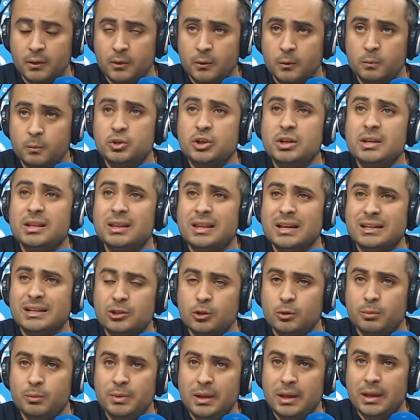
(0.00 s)
وباش
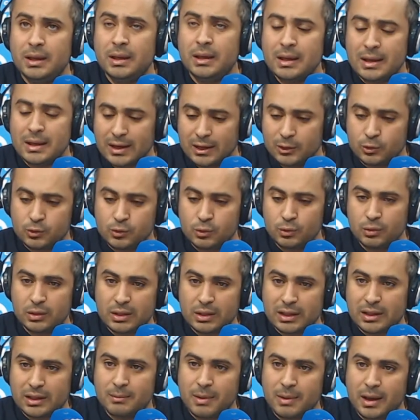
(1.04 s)
نتصلوا
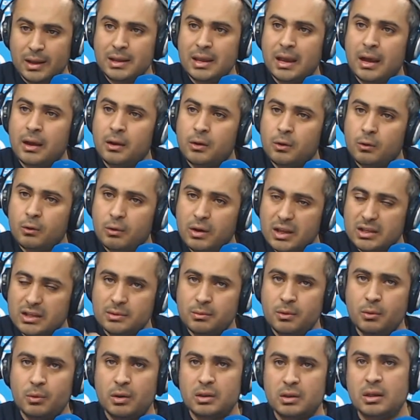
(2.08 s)
بالسلطات المعنيه ولازم
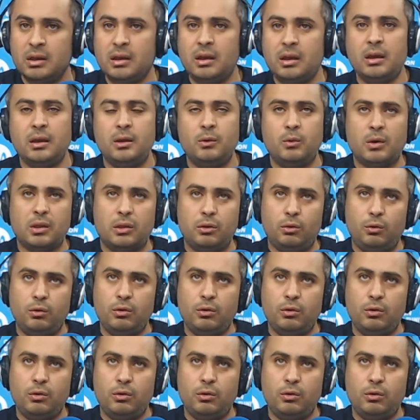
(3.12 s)
يوضحوا